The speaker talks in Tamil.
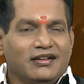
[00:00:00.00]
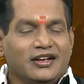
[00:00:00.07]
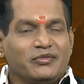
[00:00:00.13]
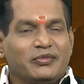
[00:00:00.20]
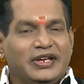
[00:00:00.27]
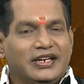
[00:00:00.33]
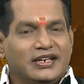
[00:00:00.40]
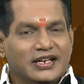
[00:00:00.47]

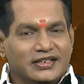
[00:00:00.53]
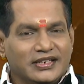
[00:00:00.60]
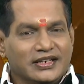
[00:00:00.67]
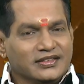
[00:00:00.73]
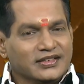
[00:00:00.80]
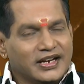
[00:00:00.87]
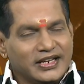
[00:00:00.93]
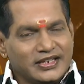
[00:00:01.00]
ஆன்மீக
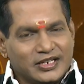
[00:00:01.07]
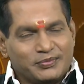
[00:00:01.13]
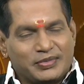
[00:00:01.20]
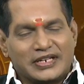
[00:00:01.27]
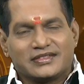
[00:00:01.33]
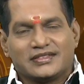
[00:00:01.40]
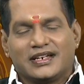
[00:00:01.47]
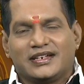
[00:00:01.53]
எண்கணித
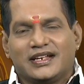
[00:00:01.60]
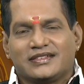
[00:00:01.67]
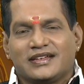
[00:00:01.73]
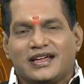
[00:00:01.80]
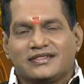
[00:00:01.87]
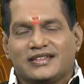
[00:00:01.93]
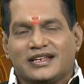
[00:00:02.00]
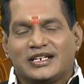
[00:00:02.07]
பிரசன்ன
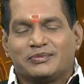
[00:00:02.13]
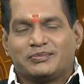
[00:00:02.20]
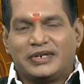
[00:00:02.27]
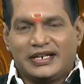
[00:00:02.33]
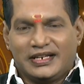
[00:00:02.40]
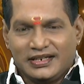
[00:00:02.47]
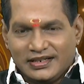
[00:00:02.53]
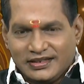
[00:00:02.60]

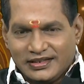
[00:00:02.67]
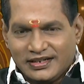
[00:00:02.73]
சாஸ்திரப்படி